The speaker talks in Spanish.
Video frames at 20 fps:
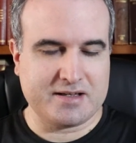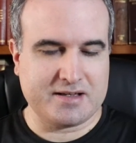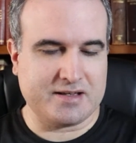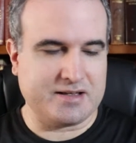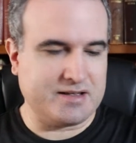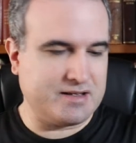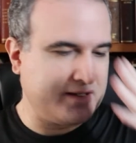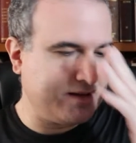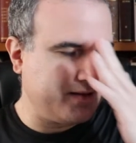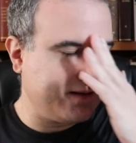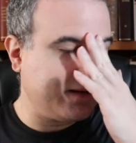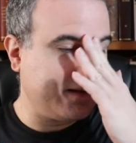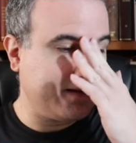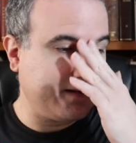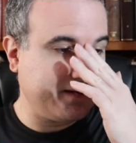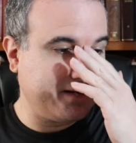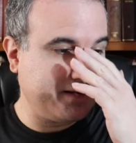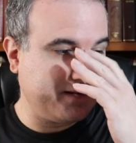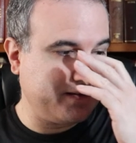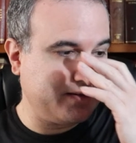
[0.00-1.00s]

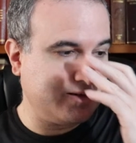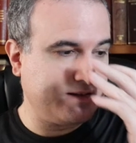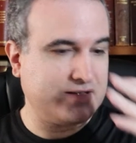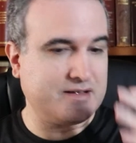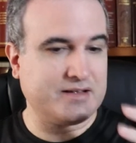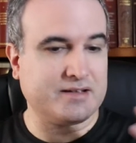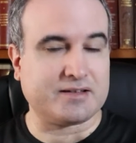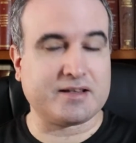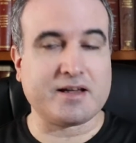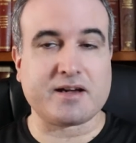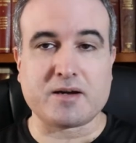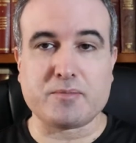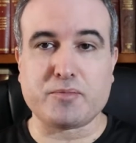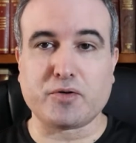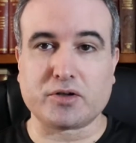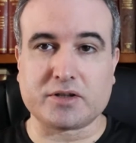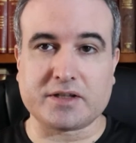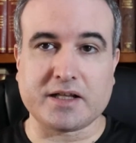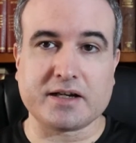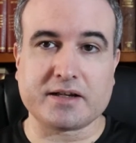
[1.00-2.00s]
eh, este
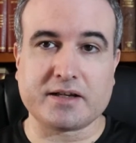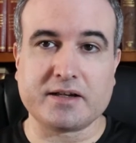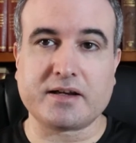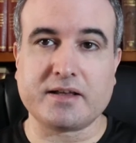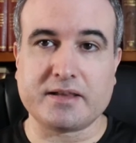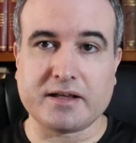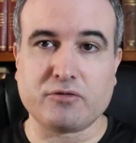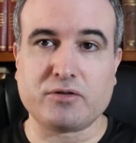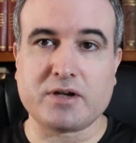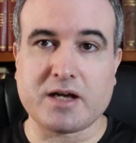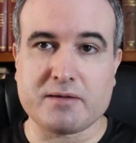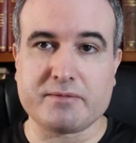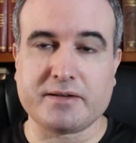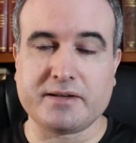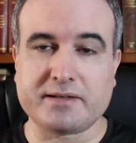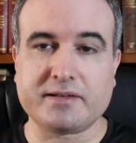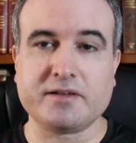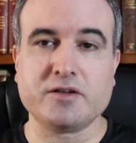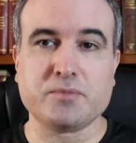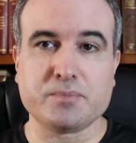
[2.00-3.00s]
reportaje que da una
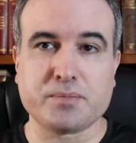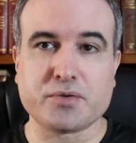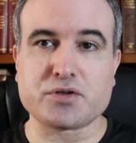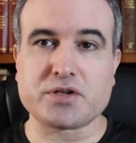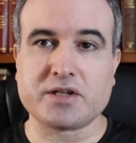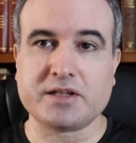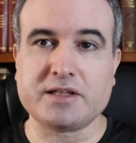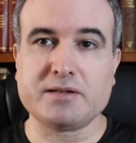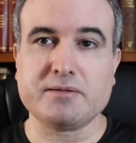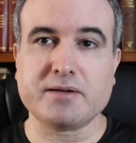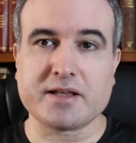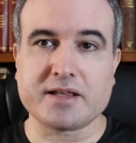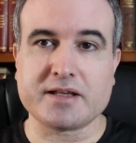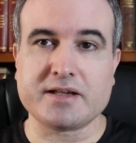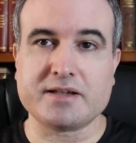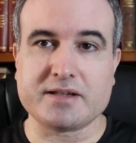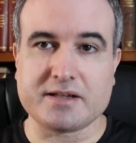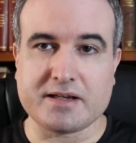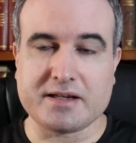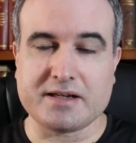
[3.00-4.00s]
visión positiva
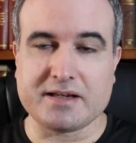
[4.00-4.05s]
de